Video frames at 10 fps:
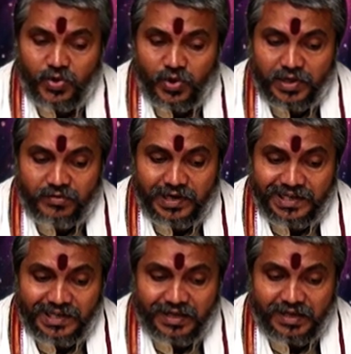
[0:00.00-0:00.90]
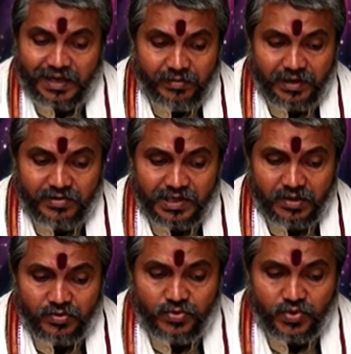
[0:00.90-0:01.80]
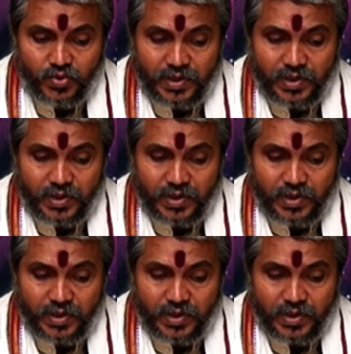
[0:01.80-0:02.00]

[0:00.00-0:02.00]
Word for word: సూర్యోదయం ఐదు గంటల నలభై నిమిషాలకు